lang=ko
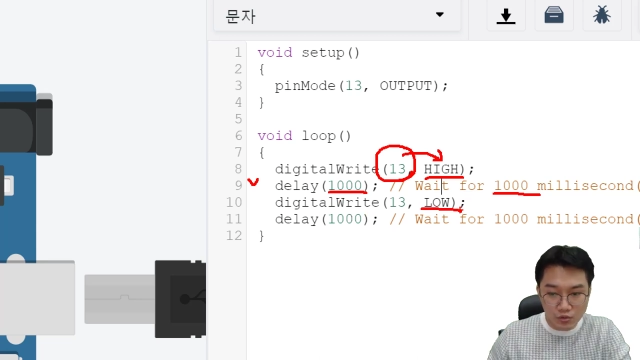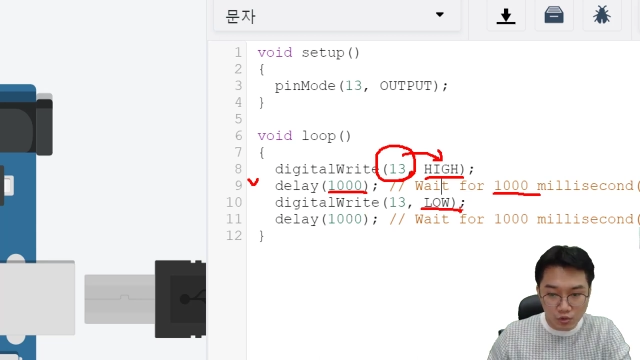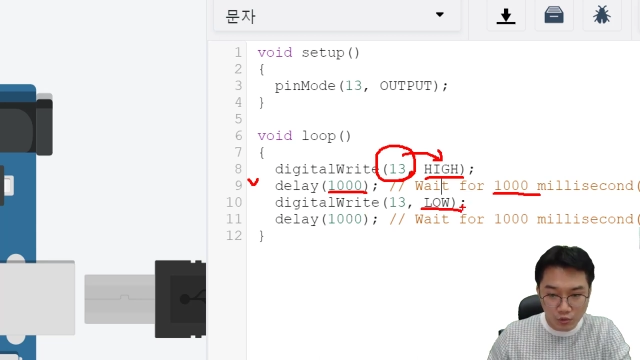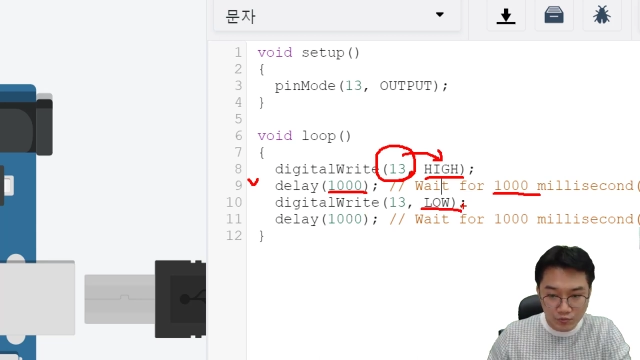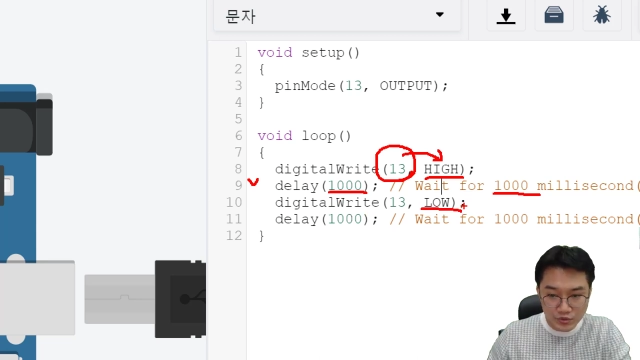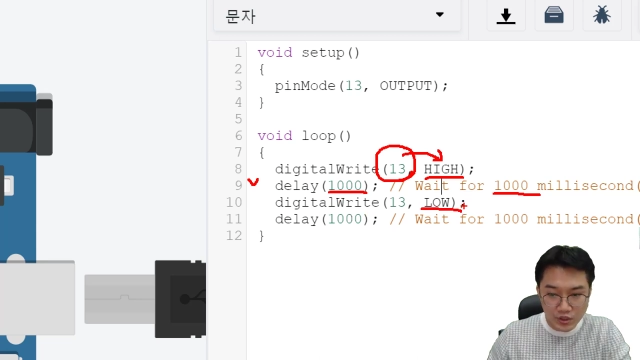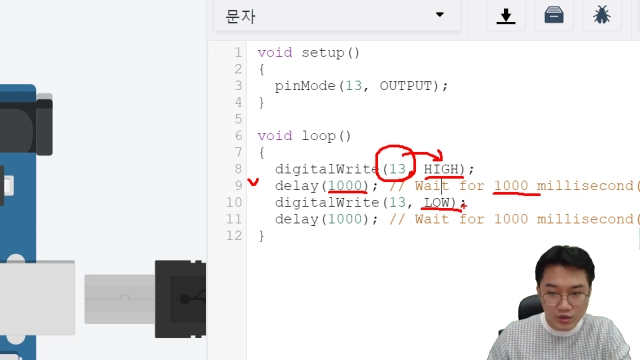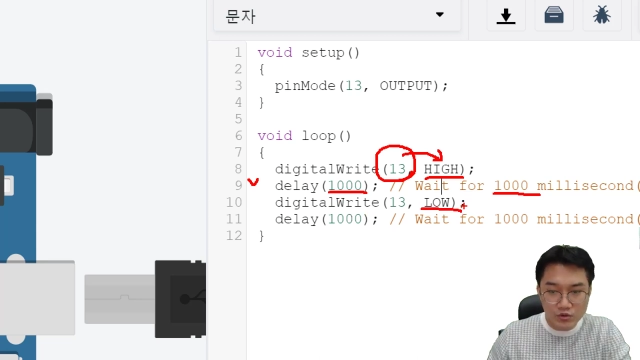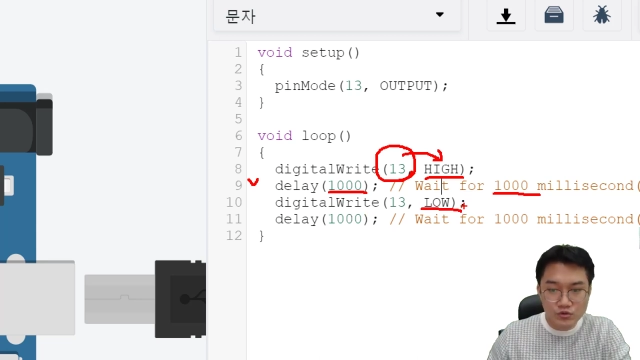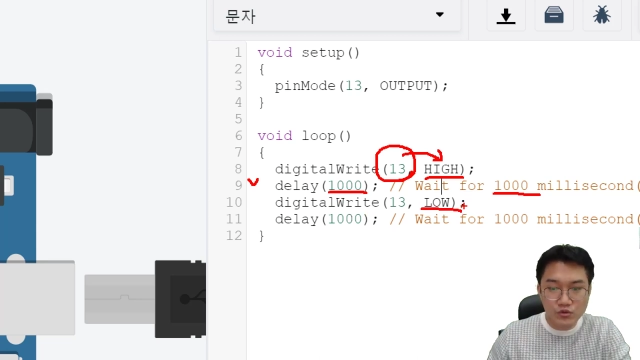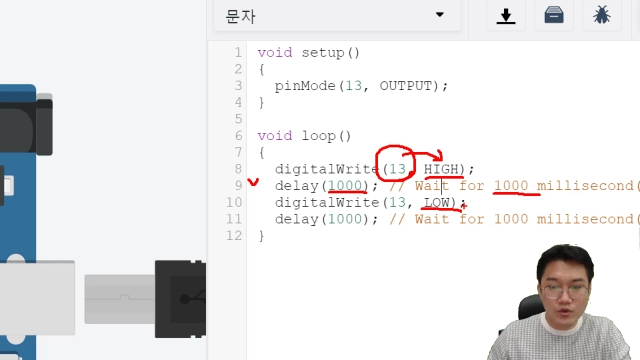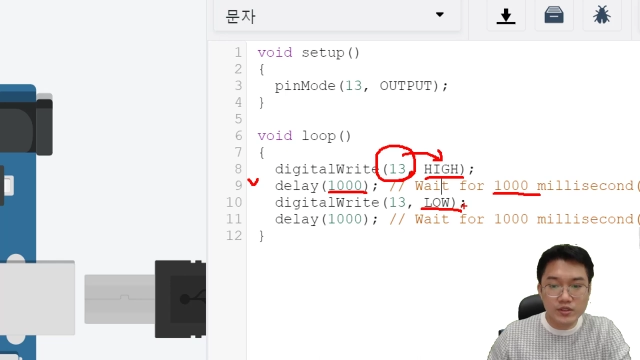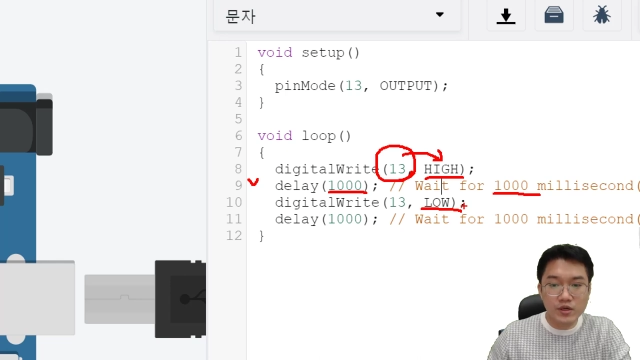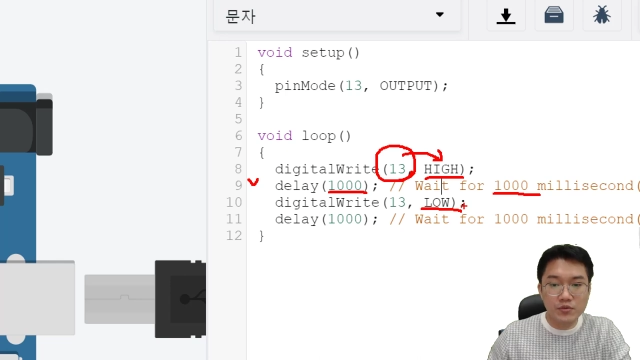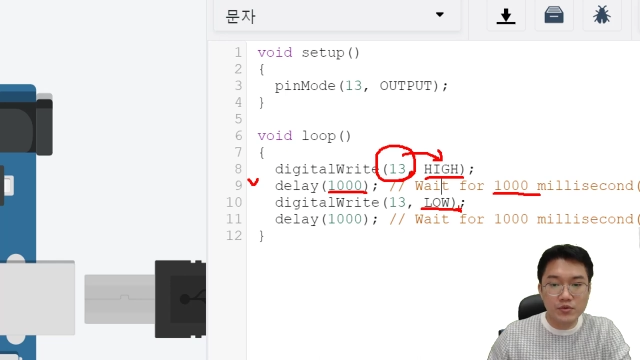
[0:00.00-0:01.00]
오프라고
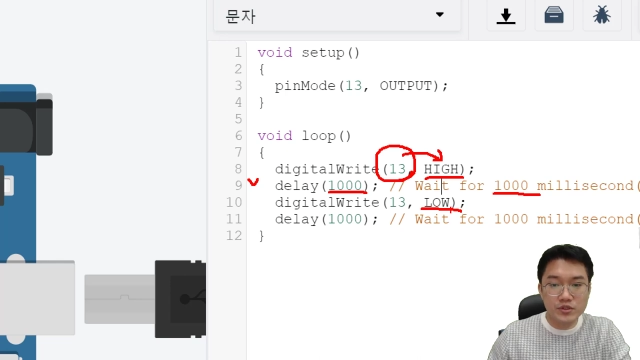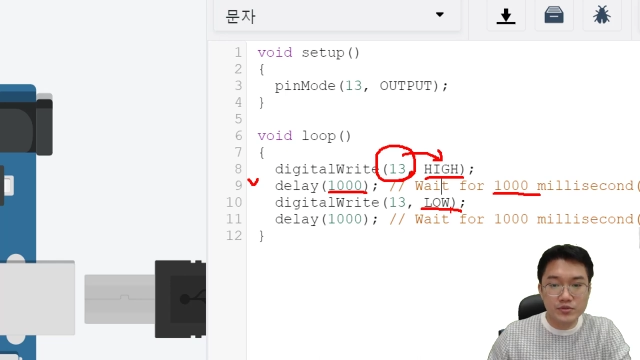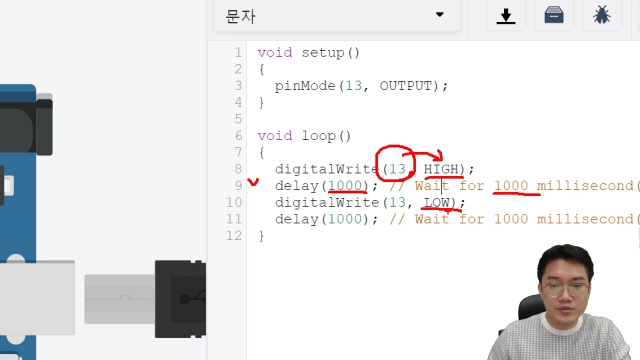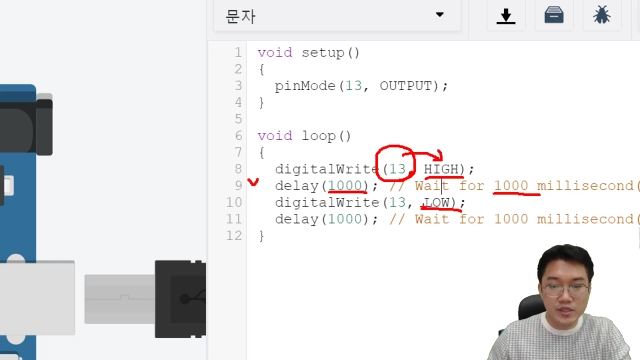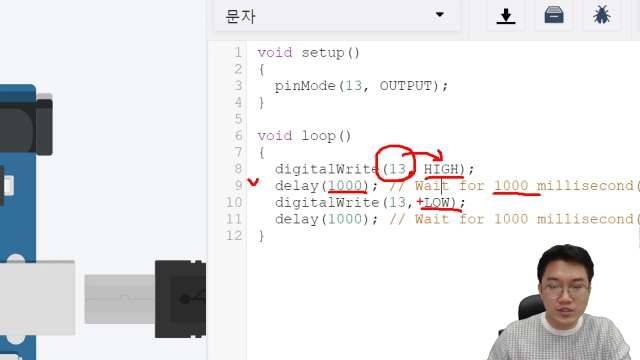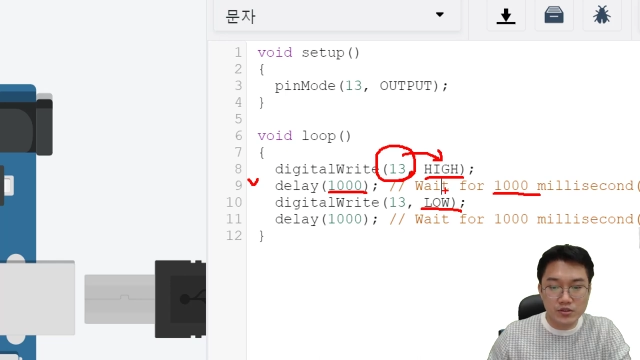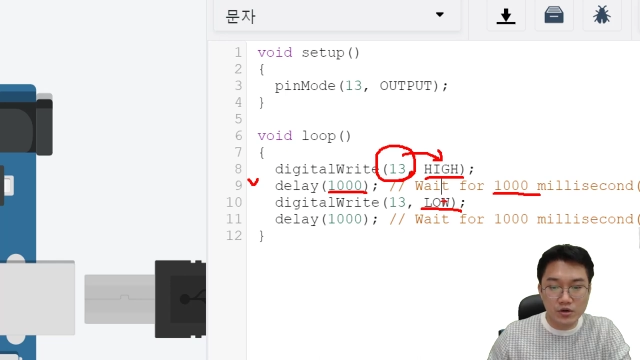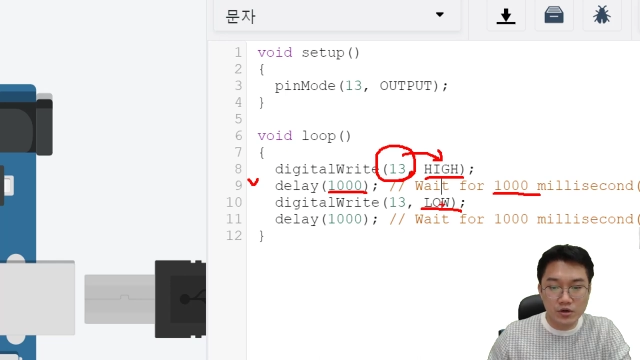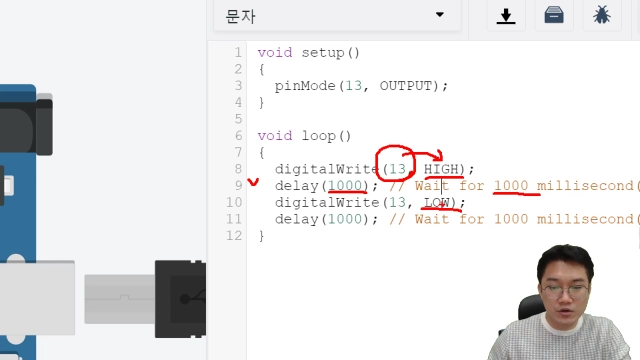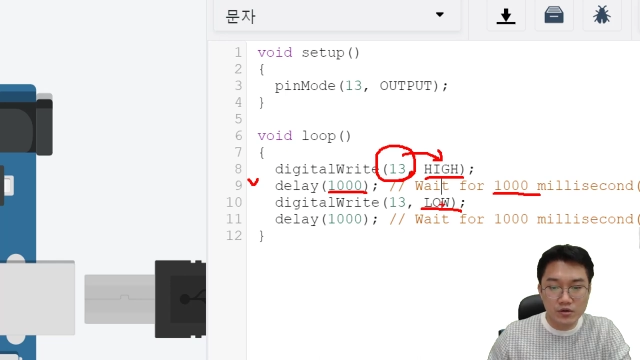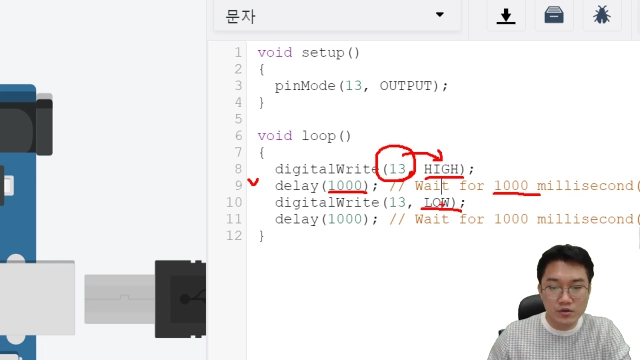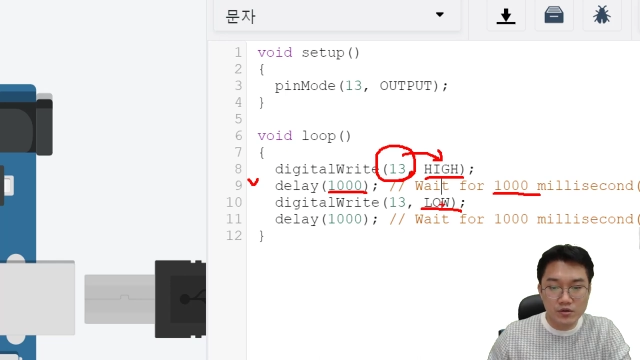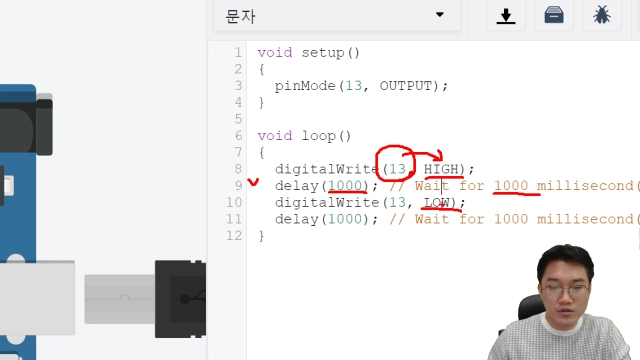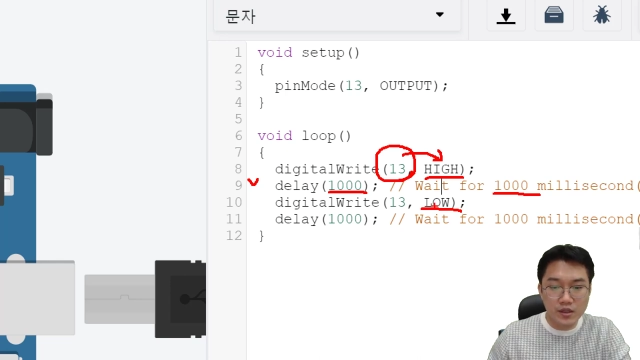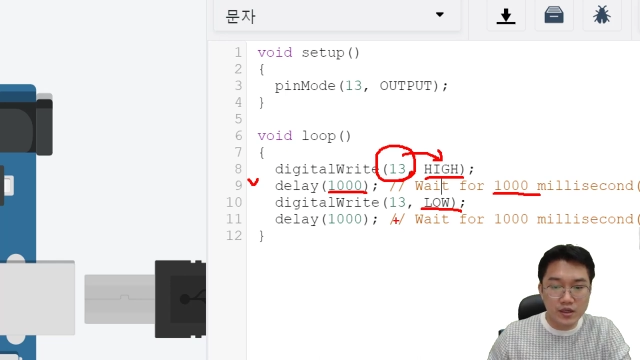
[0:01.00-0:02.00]
똑같다고 보시면
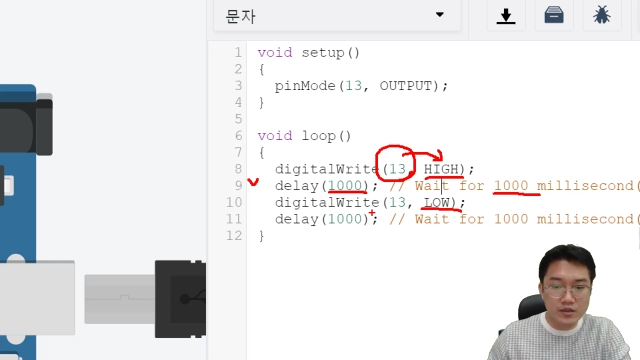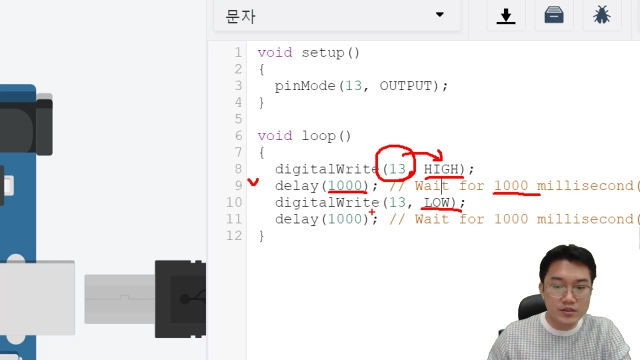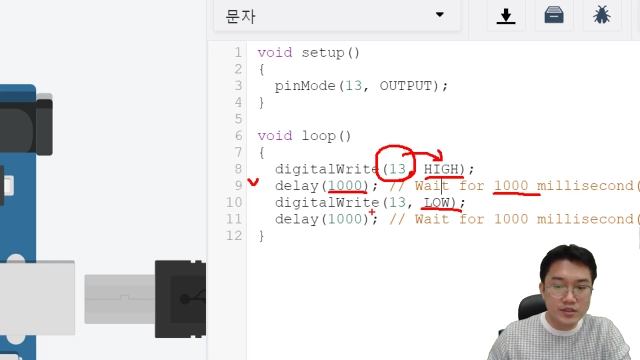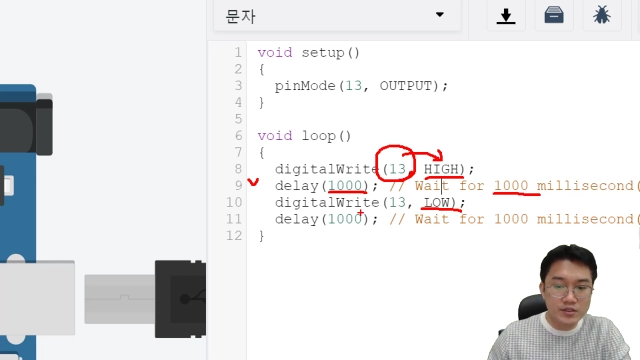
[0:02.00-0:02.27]
되죠 예,